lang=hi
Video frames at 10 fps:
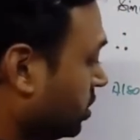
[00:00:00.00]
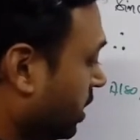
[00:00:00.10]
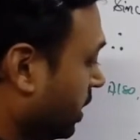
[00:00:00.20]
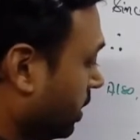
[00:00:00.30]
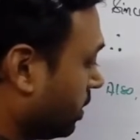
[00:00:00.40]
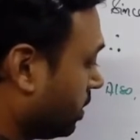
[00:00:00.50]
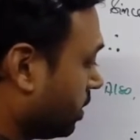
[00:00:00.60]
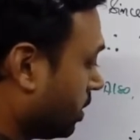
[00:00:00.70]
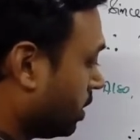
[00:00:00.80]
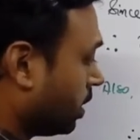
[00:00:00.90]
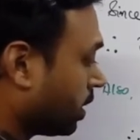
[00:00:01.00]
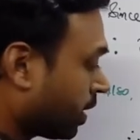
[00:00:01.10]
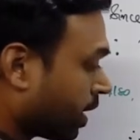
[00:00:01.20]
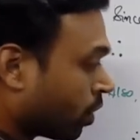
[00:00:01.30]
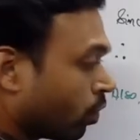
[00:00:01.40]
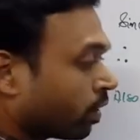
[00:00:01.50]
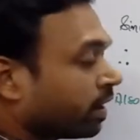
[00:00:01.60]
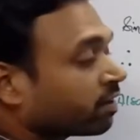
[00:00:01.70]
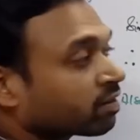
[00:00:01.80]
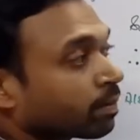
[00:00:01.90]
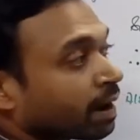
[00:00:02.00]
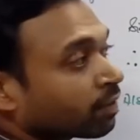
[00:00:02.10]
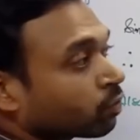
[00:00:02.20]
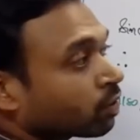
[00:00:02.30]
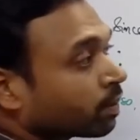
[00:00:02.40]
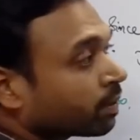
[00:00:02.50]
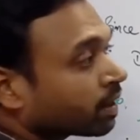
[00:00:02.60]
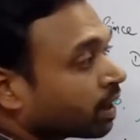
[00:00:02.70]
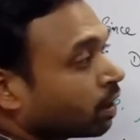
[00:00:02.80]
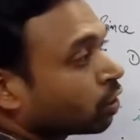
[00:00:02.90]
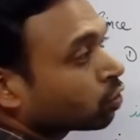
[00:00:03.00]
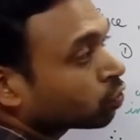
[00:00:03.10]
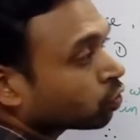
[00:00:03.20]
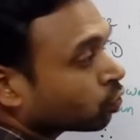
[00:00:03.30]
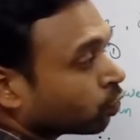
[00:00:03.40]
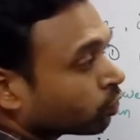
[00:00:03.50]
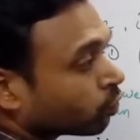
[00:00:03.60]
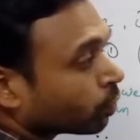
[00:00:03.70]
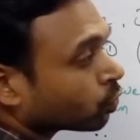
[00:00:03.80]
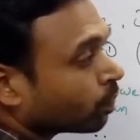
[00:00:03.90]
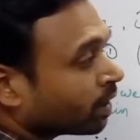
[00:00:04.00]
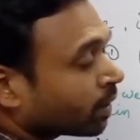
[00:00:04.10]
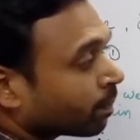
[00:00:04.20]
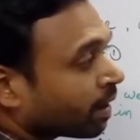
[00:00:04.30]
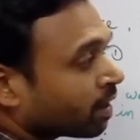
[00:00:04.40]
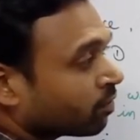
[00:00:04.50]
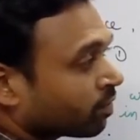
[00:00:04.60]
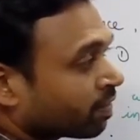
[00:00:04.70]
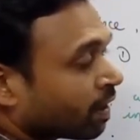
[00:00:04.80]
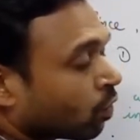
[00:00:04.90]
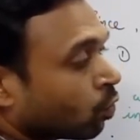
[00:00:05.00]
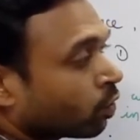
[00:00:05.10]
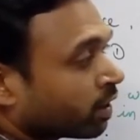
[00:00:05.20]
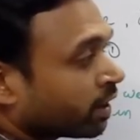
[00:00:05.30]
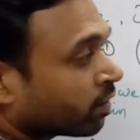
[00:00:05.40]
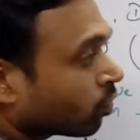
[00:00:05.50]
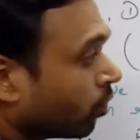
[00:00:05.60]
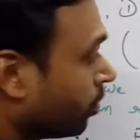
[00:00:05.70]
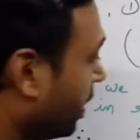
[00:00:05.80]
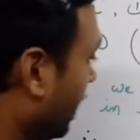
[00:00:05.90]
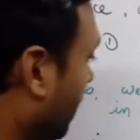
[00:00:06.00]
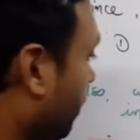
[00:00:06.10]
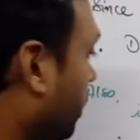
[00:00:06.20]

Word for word: जी के कोऑर्डिनेट्स की बात हो रही है बेटा तो टू इज गोइंग टू मल्टीप्लाई विद द कोऑर्डिनेट्स ऑफ डी